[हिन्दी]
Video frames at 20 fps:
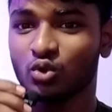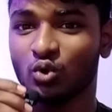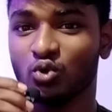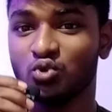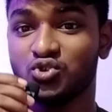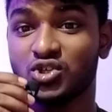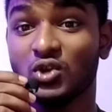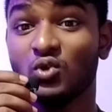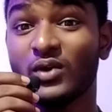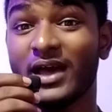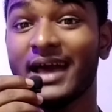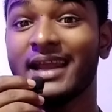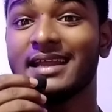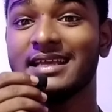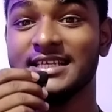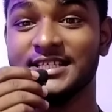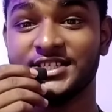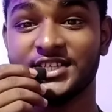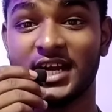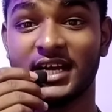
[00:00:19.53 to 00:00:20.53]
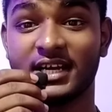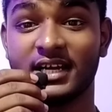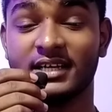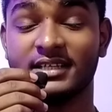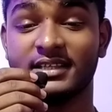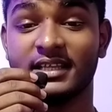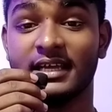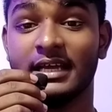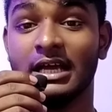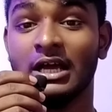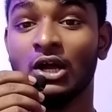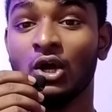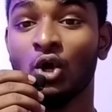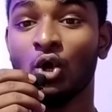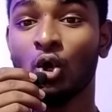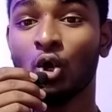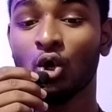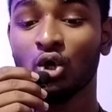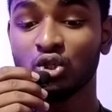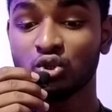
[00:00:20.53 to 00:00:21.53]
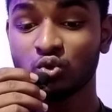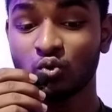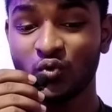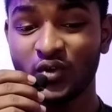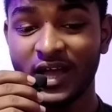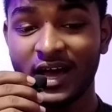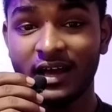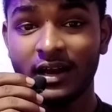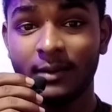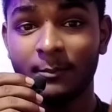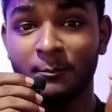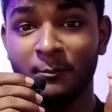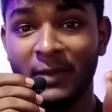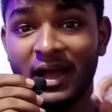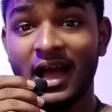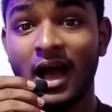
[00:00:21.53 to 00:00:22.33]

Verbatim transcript: तो चलो यार स्टार्ट करते हैं तो यार